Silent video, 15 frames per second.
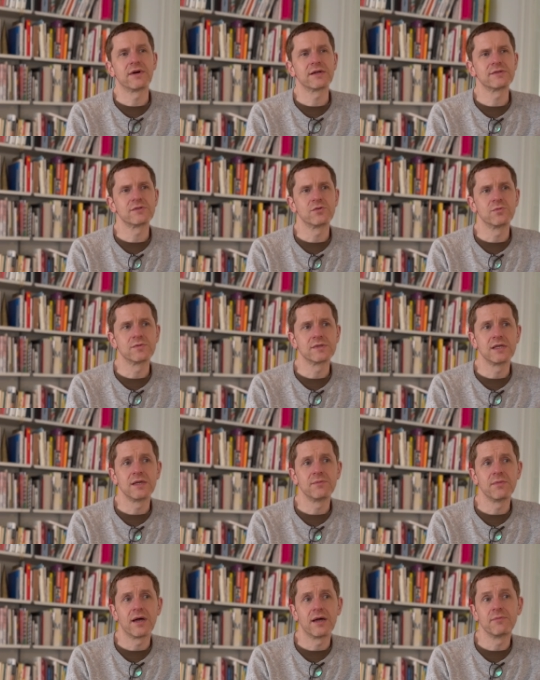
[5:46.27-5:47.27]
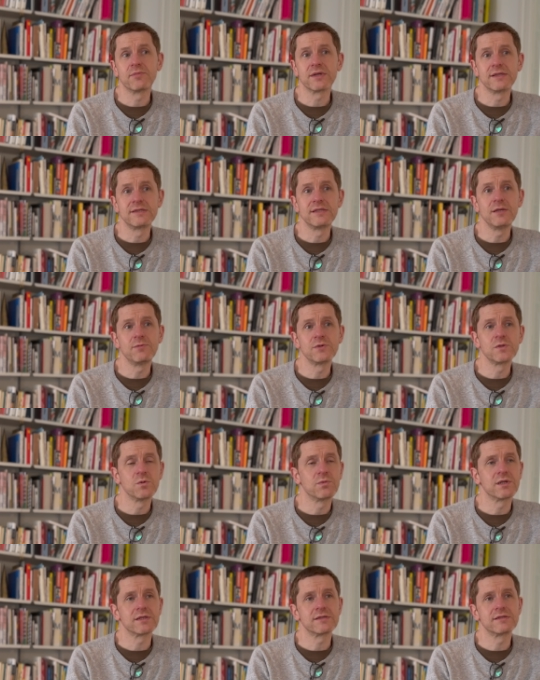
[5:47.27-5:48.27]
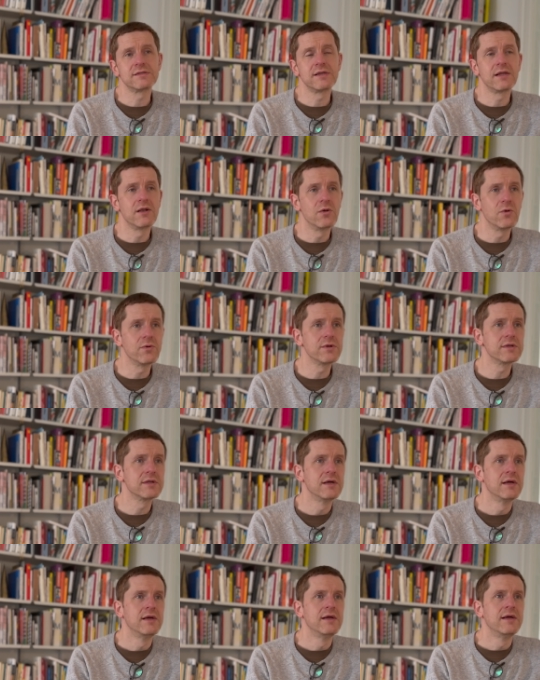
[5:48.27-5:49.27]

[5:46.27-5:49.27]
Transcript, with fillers: Wachstums eben ein Prinzip ist, über das es sich lohnt